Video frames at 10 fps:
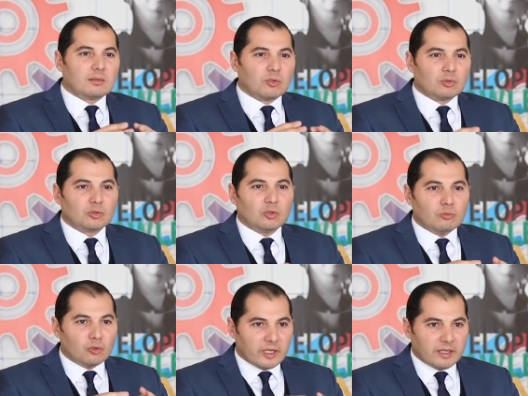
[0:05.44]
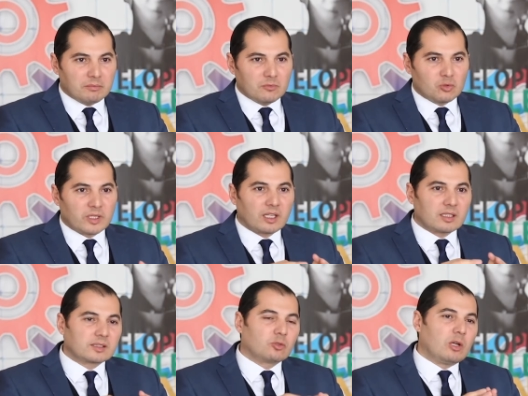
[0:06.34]
موضوع مهم
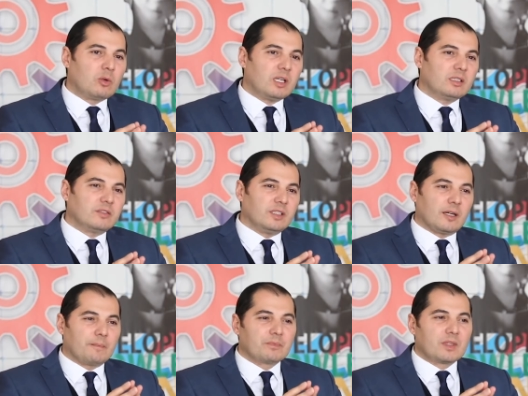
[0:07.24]
وكيخص كل واحد فينا